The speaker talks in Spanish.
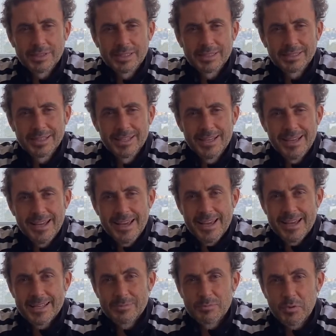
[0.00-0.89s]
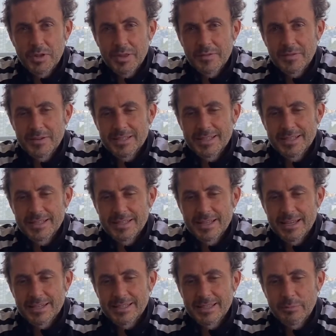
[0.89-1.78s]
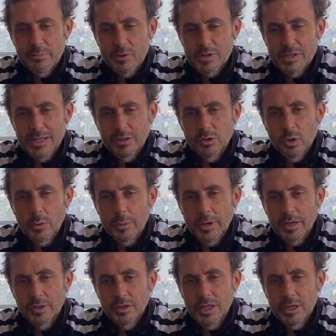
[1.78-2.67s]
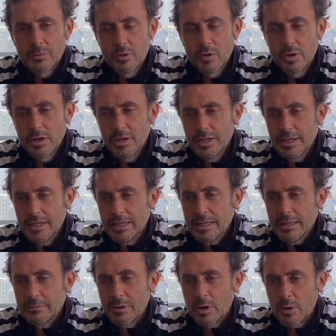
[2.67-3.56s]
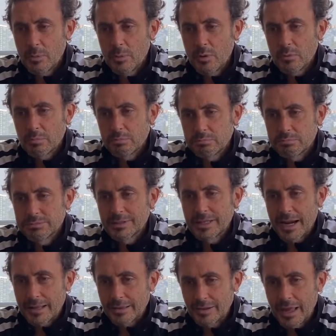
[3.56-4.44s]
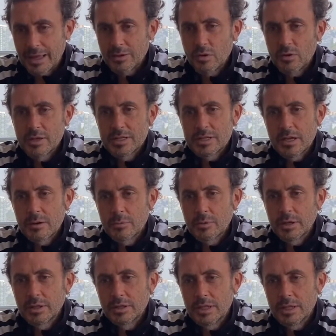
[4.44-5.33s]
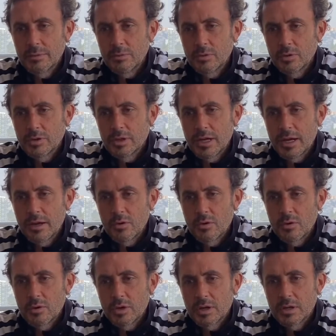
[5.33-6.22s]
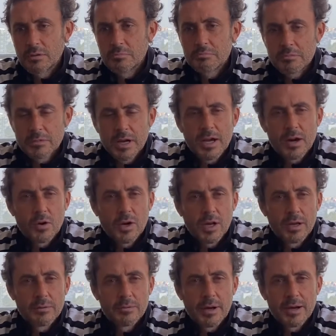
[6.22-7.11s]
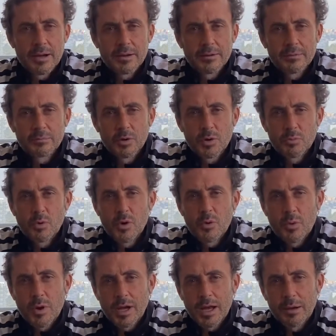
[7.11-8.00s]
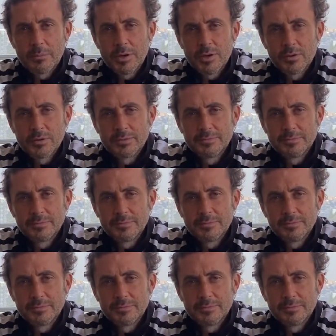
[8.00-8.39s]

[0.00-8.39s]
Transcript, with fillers: Es, es muy difícil ser 100% objetivo, pero por, tratando de ser objetivo creo, creo que va por muy buen camino.